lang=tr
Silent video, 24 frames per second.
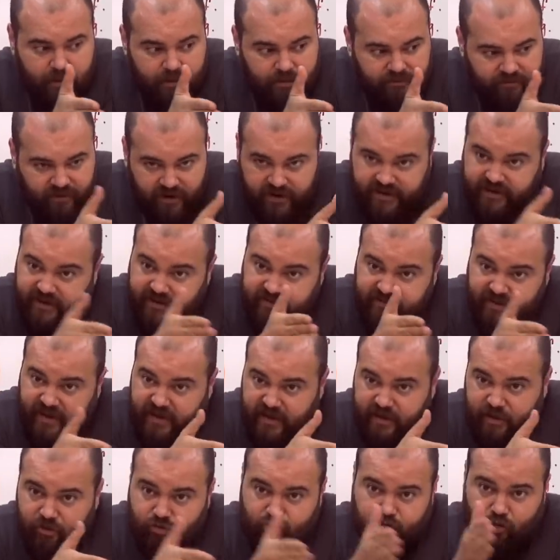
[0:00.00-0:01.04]
fakir
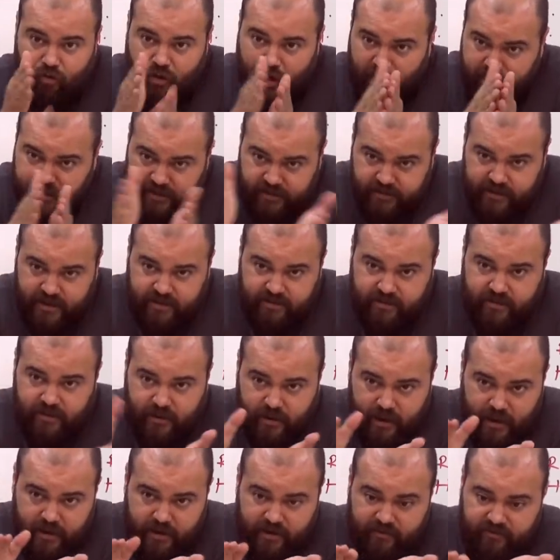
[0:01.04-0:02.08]
zengini çok ayırt ettik
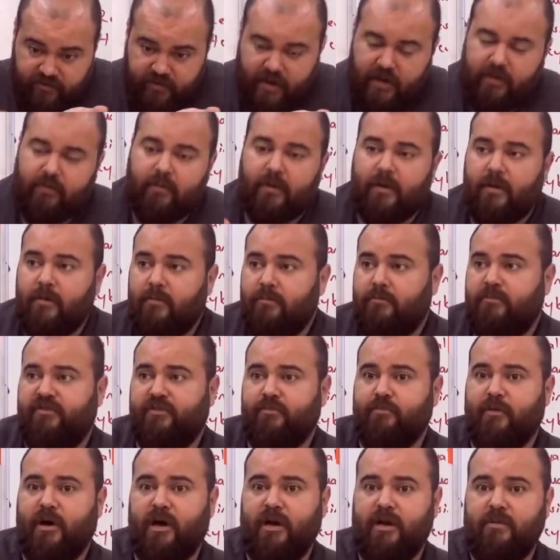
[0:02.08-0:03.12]
yani eskiden Bizim
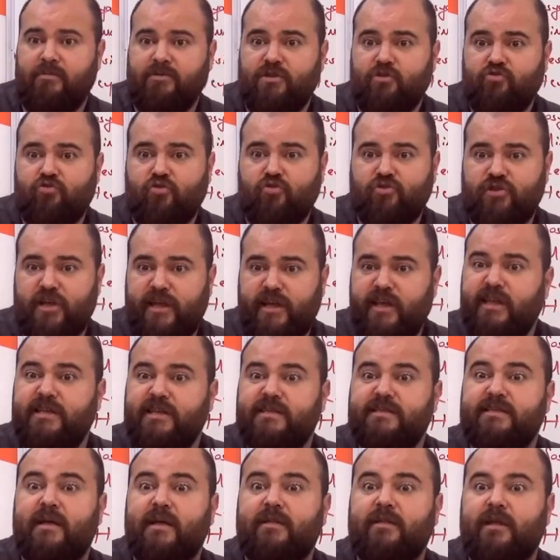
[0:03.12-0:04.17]
mahallemizde çok zengin
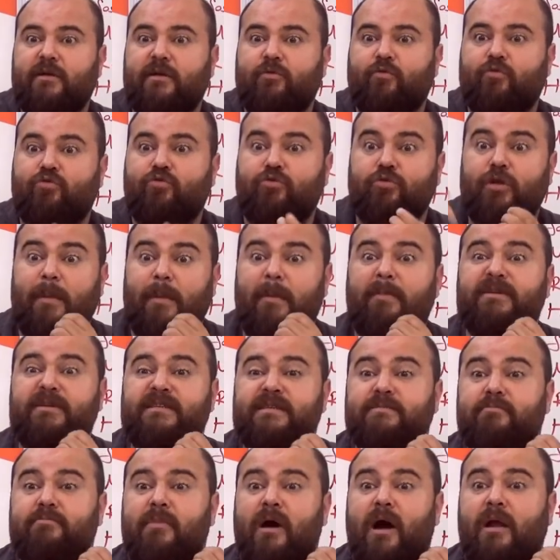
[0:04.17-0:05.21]
insanlar da oturdu ama
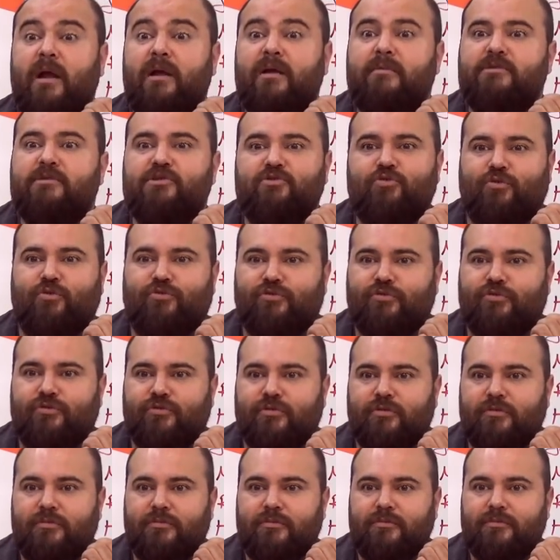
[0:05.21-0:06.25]
bizim mahallemizde oturdu.
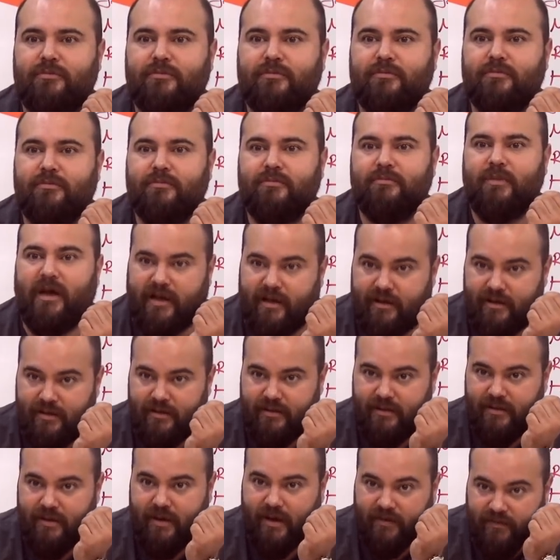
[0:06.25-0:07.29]
Bak.
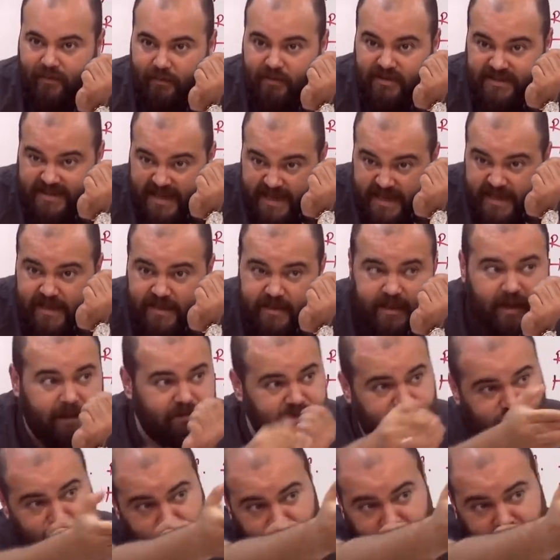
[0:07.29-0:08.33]
Ha tabii zengin diye biz
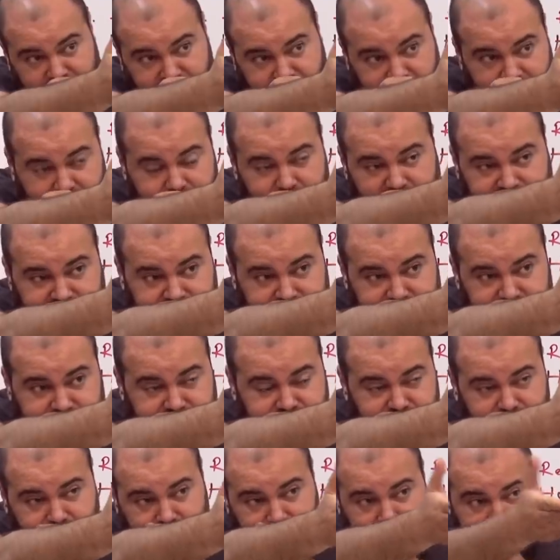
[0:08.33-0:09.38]
söyledik yani Mercedes'i
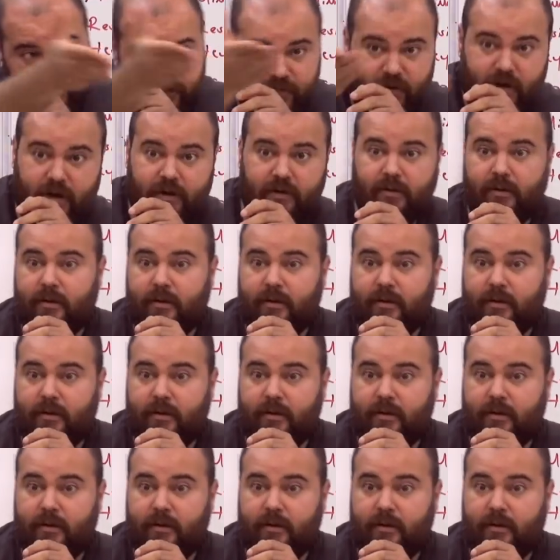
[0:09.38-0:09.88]
var ya falan.